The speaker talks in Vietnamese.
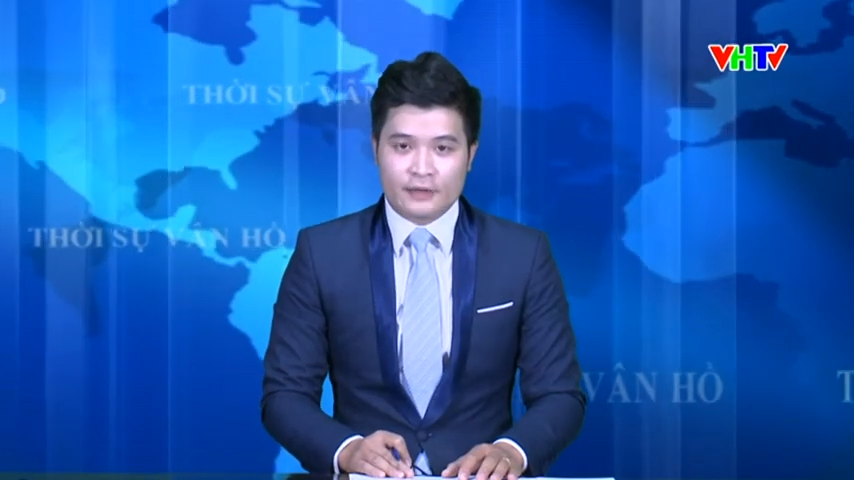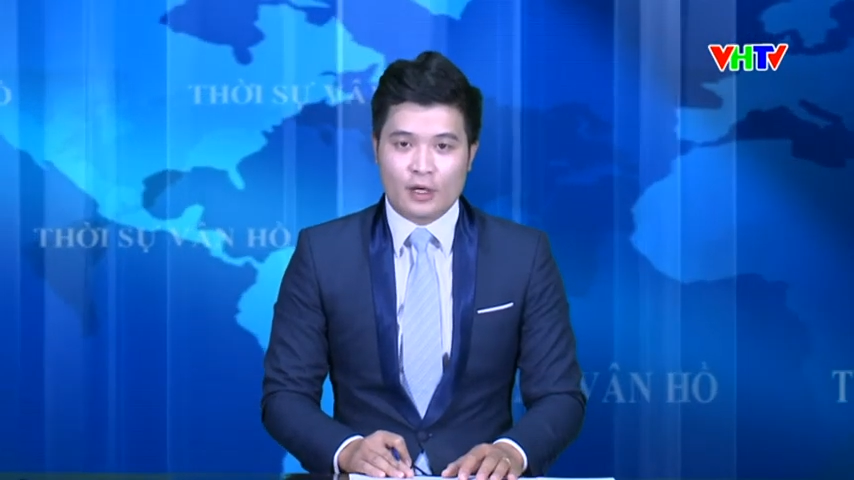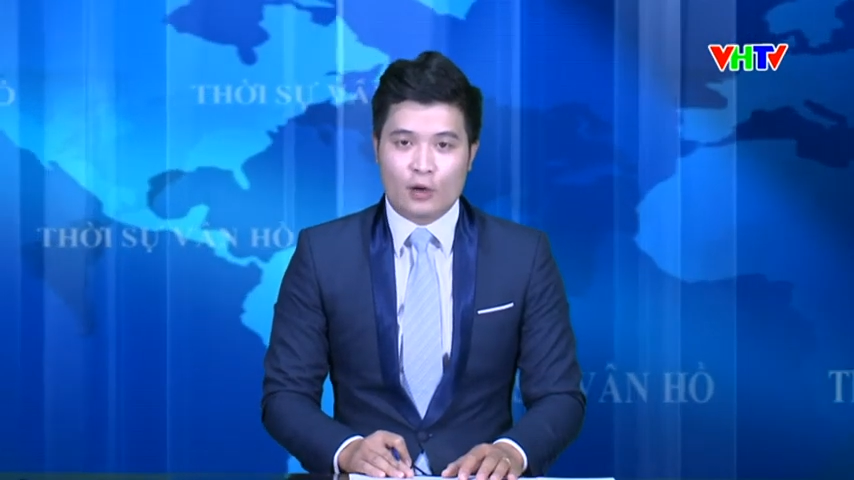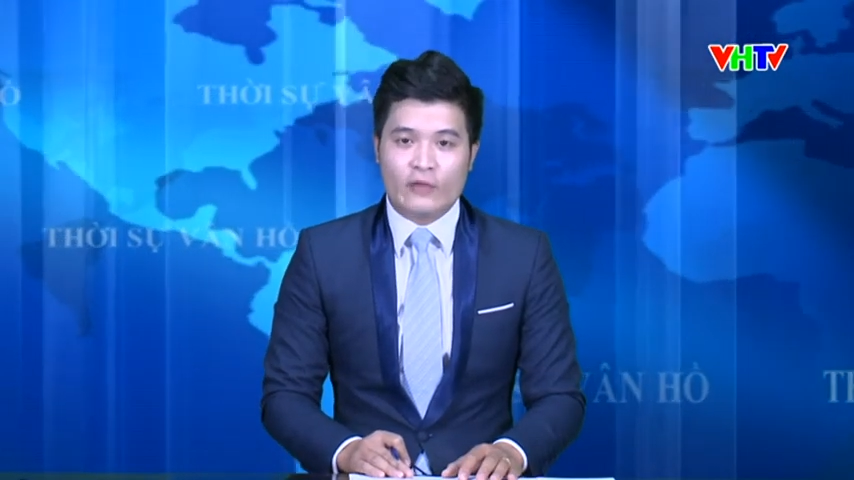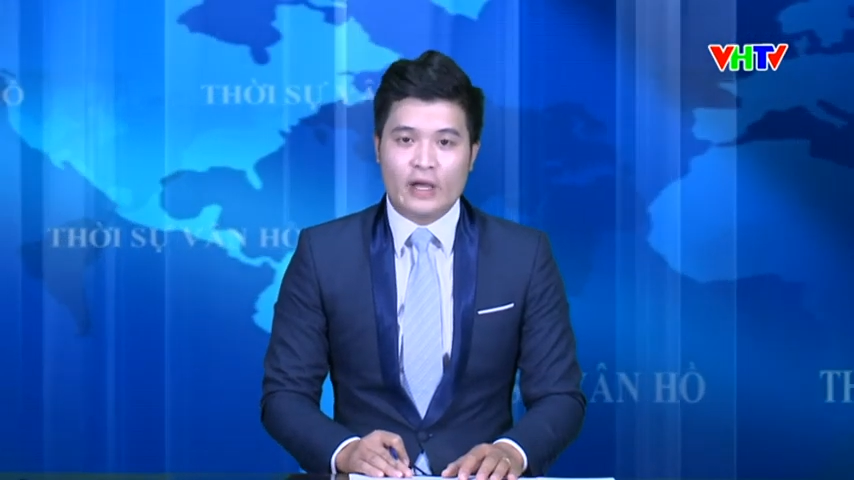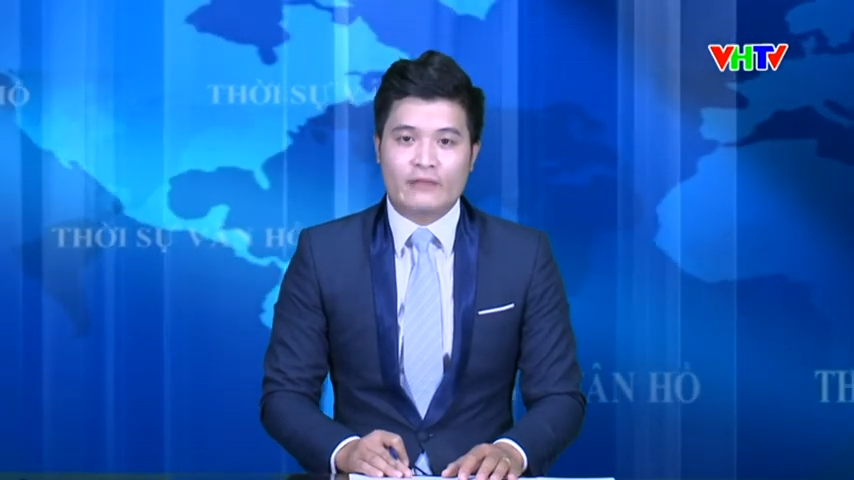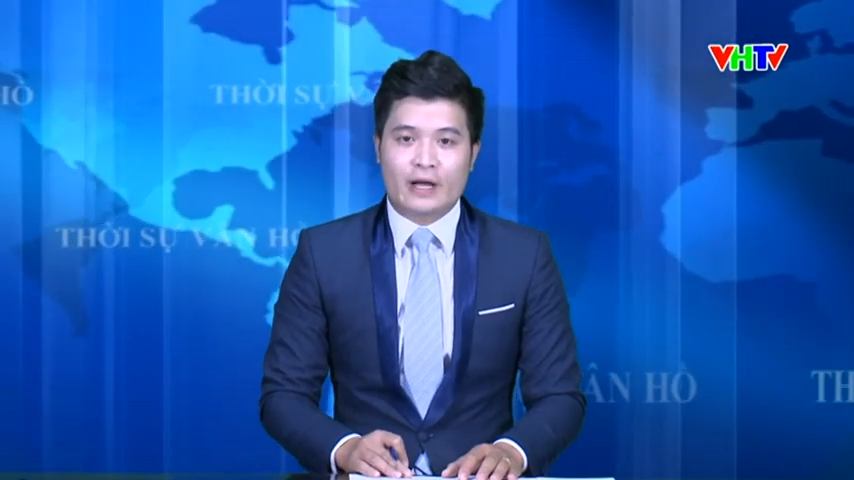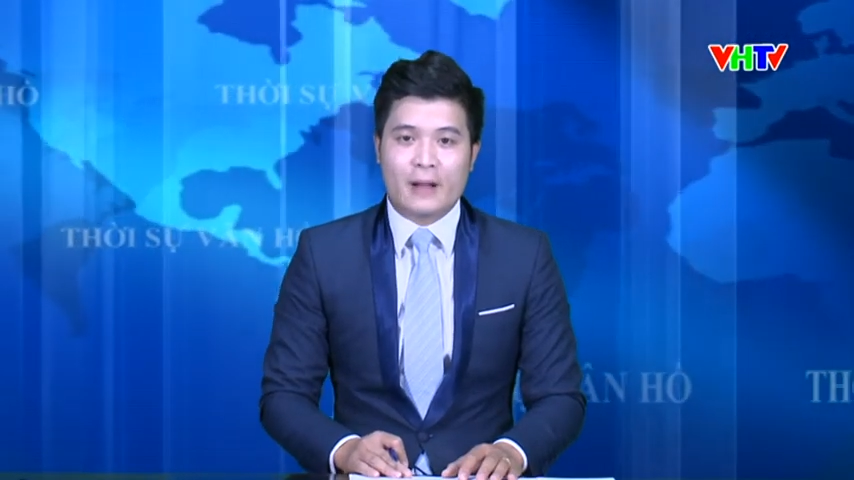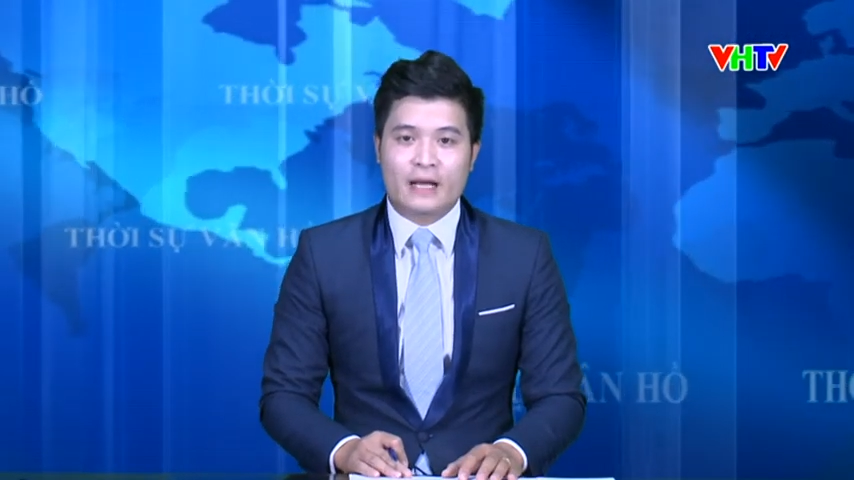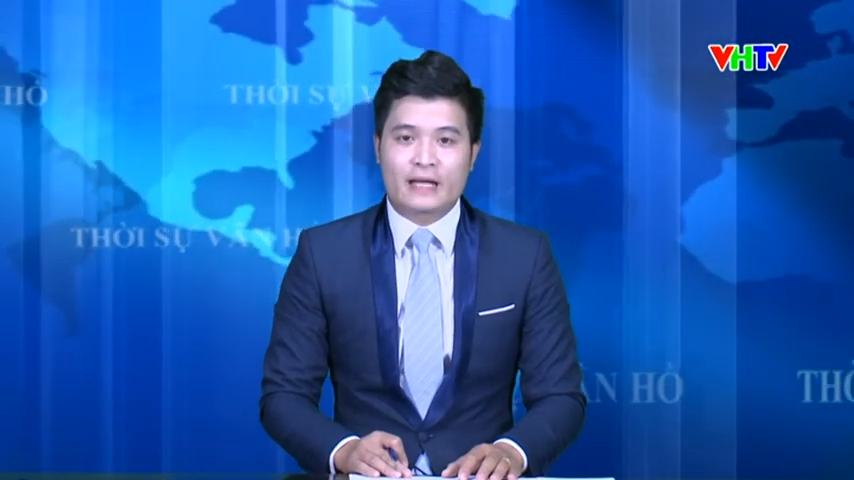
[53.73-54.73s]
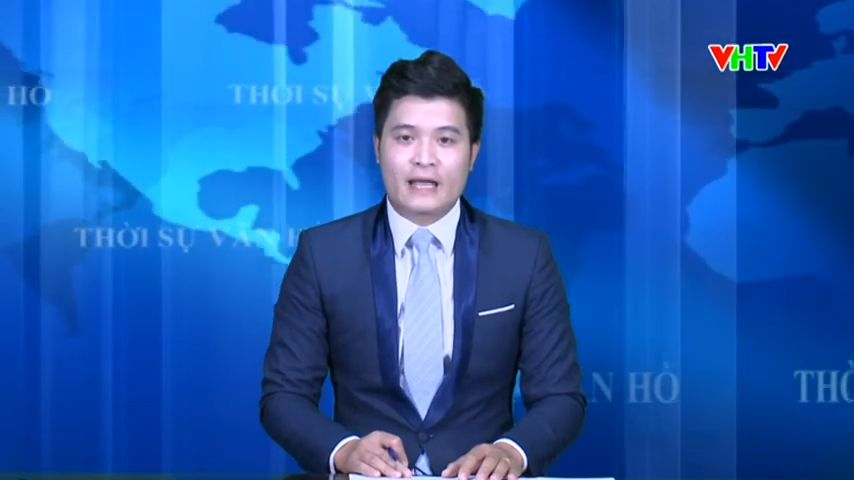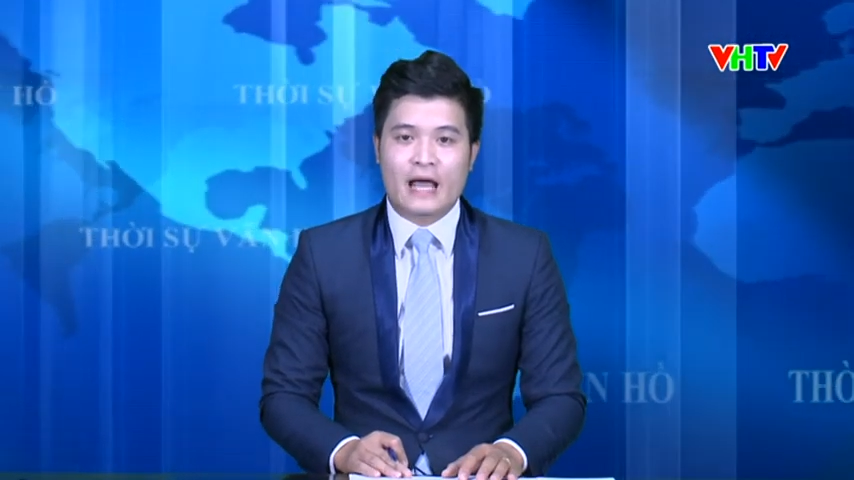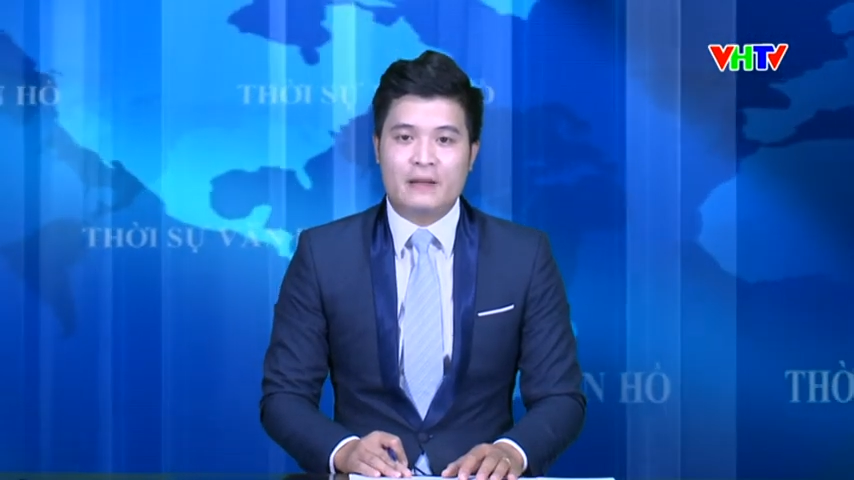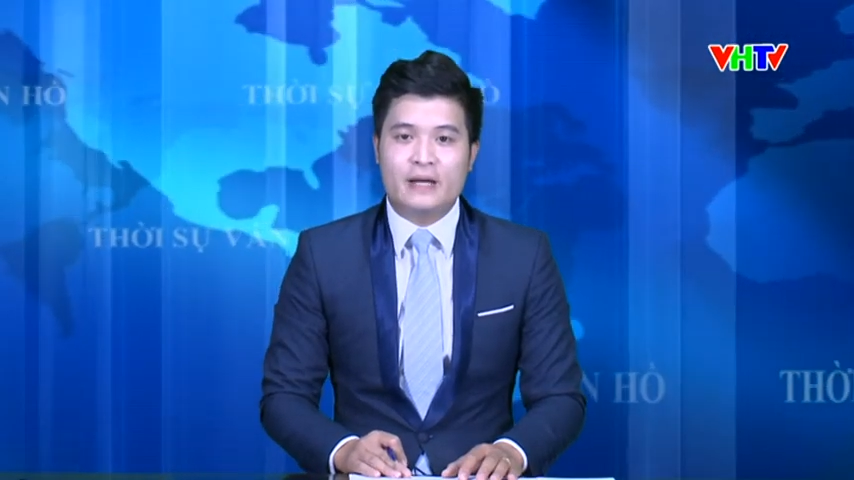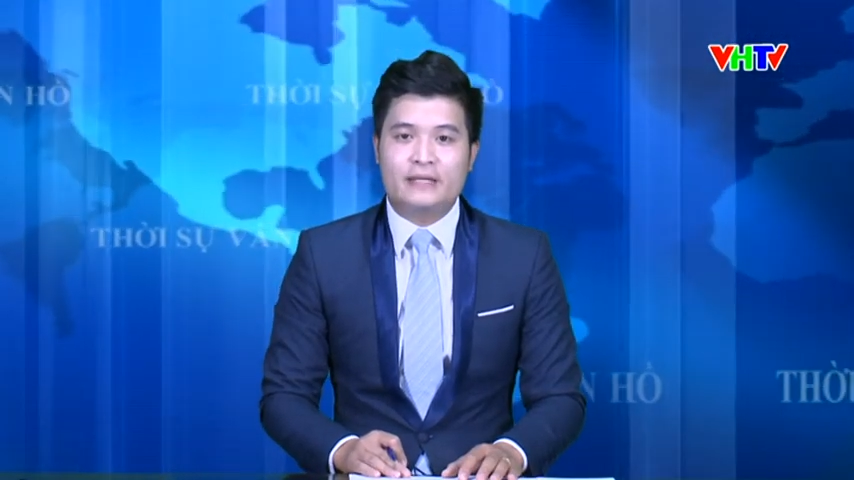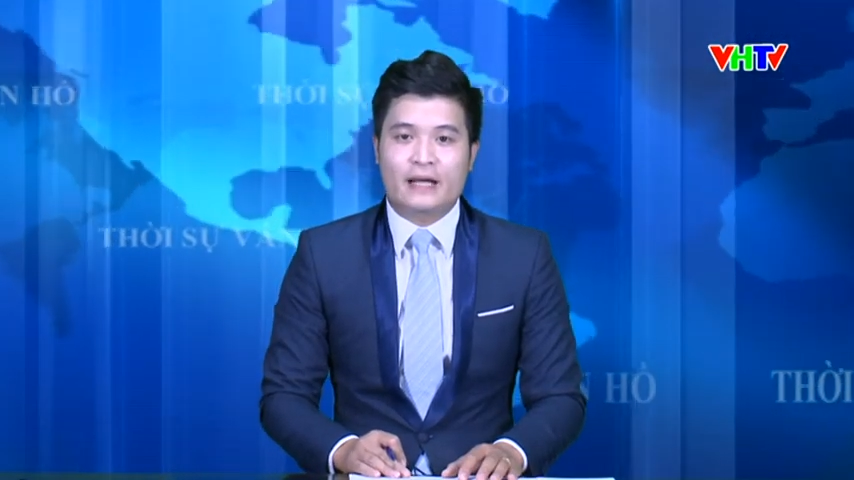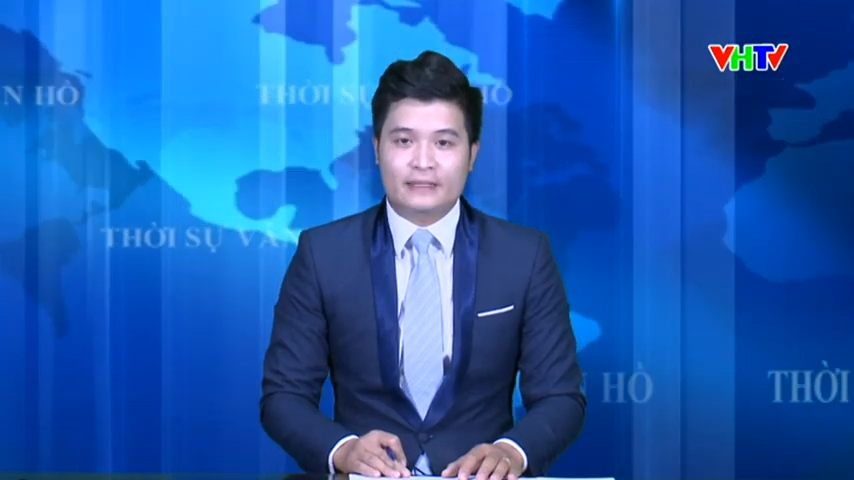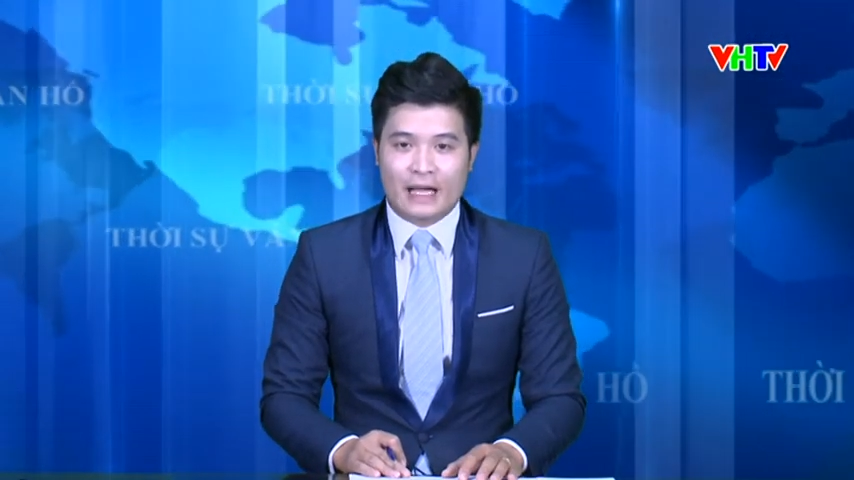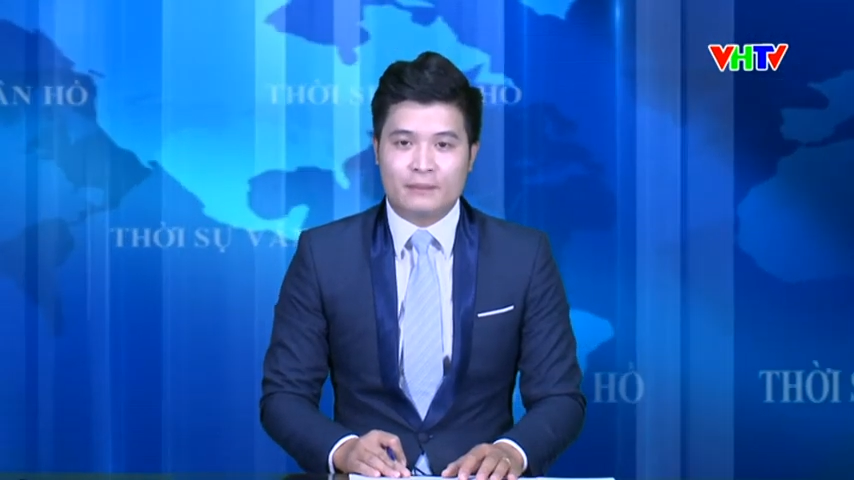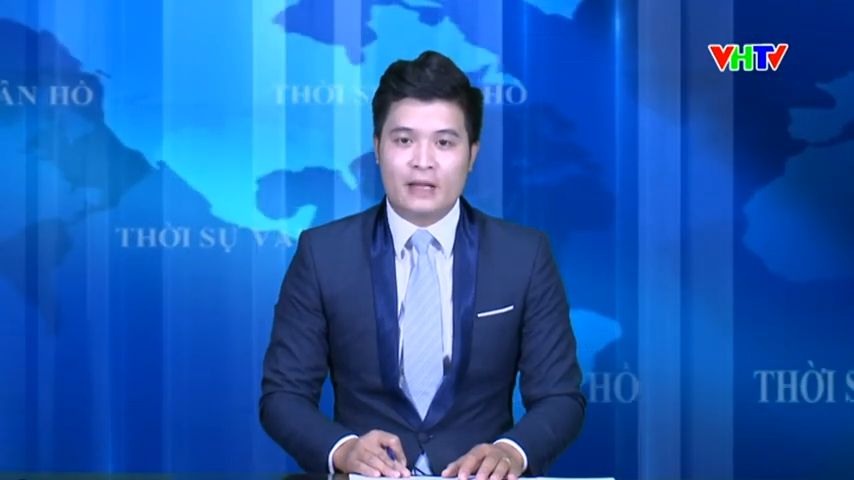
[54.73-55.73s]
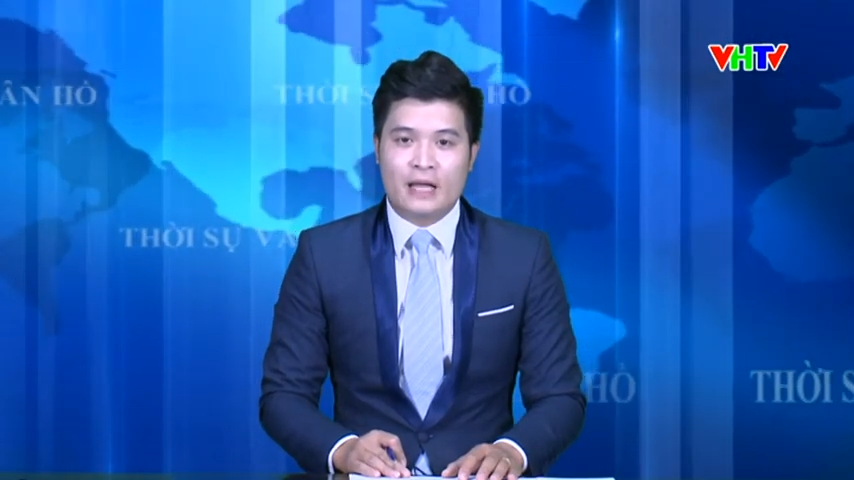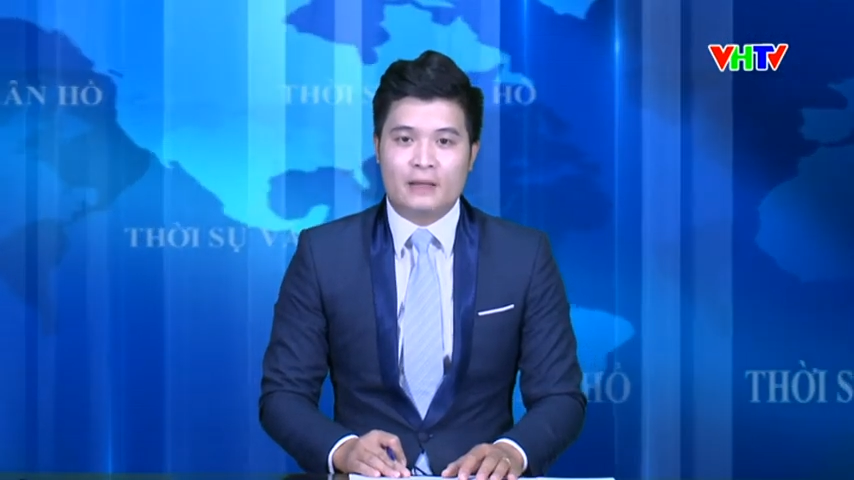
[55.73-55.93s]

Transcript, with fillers: Thưa quý vị và các bạn, ngày 20 tháng 8,